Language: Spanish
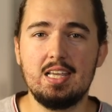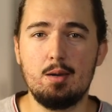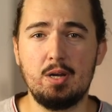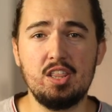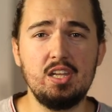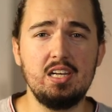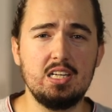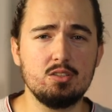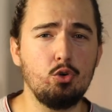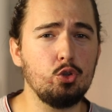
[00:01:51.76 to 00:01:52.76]
que aparecen en
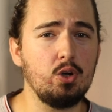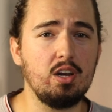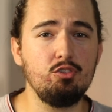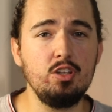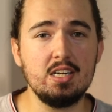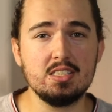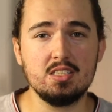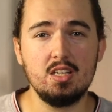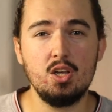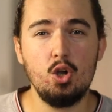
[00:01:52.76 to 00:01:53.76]
las
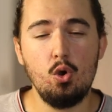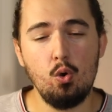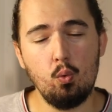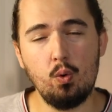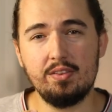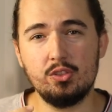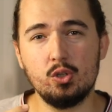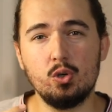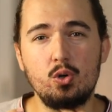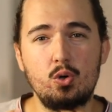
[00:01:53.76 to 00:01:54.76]
fotografías
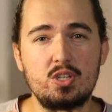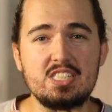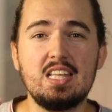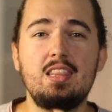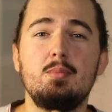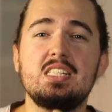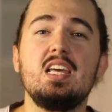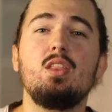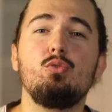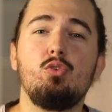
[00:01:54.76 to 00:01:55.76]
cuando está
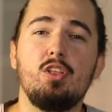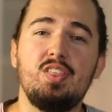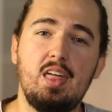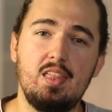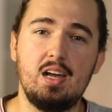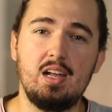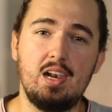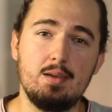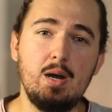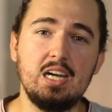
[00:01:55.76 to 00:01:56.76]
demasiado forzada
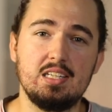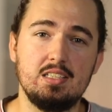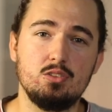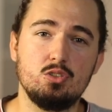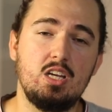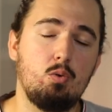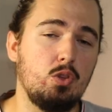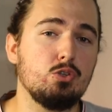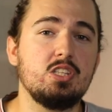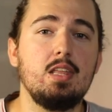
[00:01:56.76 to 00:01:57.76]
la imagen, o sea,
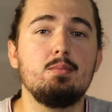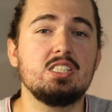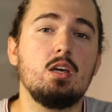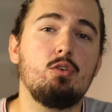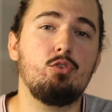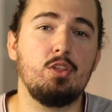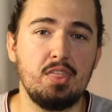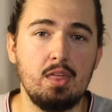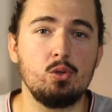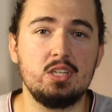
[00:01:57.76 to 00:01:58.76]
cuando está demasiado
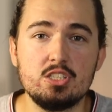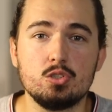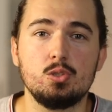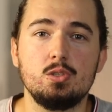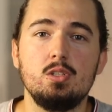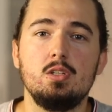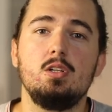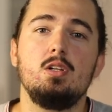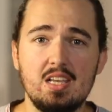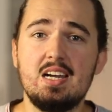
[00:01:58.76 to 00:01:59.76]
forzado el ISO.
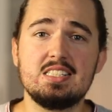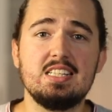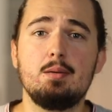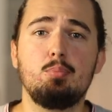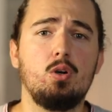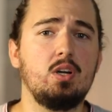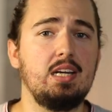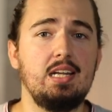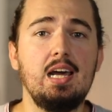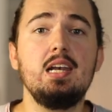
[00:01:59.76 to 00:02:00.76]
Así que por lo
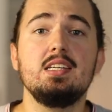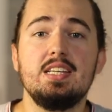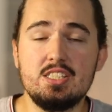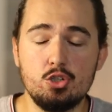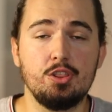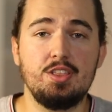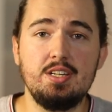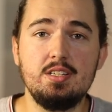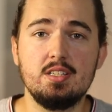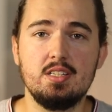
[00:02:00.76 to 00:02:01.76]
general ISO
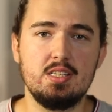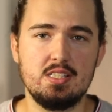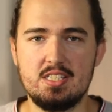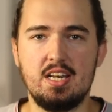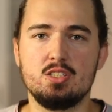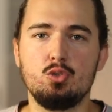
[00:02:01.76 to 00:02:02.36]
100 será